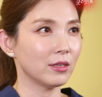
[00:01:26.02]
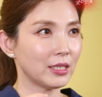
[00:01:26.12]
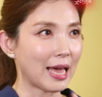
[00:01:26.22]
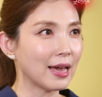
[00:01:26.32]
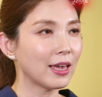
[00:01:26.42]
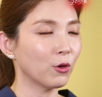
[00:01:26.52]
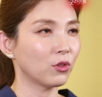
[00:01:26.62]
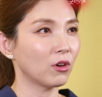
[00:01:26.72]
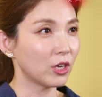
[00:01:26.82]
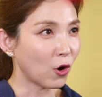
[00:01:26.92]
장의
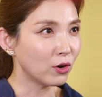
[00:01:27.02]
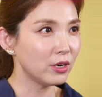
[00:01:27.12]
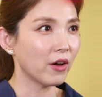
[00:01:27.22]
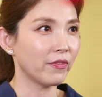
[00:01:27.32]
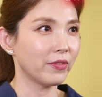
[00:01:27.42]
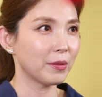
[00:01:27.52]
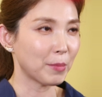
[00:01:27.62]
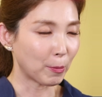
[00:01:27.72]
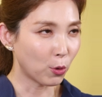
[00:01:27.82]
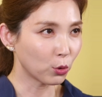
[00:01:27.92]
어떤 경련,
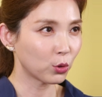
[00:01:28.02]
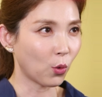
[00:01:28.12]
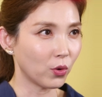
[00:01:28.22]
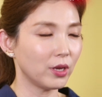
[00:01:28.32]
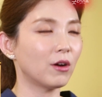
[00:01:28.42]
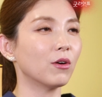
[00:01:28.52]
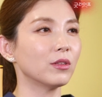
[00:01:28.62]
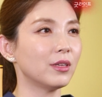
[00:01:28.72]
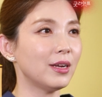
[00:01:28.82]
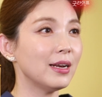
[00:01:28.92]
막 복통 이런
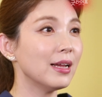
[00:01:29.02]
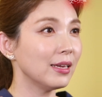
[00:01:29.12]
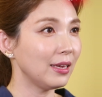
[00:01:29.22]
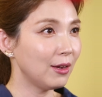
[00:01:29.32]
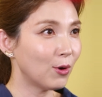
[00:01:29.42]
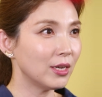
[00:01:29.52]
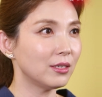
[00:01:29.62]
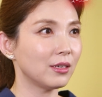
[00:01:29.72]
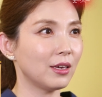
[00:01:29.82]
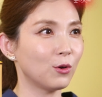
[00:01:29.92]
것들을
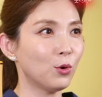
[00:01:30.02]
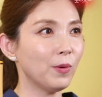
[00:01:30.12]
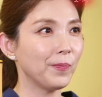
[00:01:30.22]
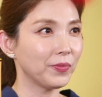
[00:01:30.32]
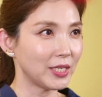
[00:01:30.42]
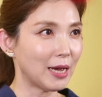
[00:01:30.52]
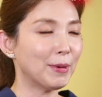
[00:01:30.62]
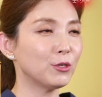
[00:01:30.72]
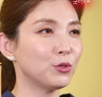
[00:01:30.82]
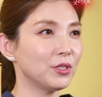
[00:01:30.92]
이완시키고
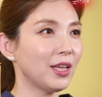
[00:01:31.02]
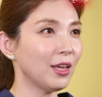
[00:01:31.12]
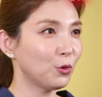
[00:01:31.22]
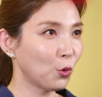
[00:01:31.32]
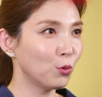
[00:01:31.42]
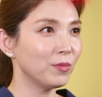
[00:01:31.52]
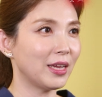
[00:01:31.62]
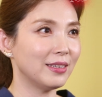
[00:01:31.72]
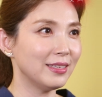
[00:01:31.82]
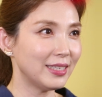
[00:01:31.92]
잡아주는데
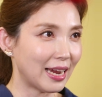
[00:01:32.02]
도움되는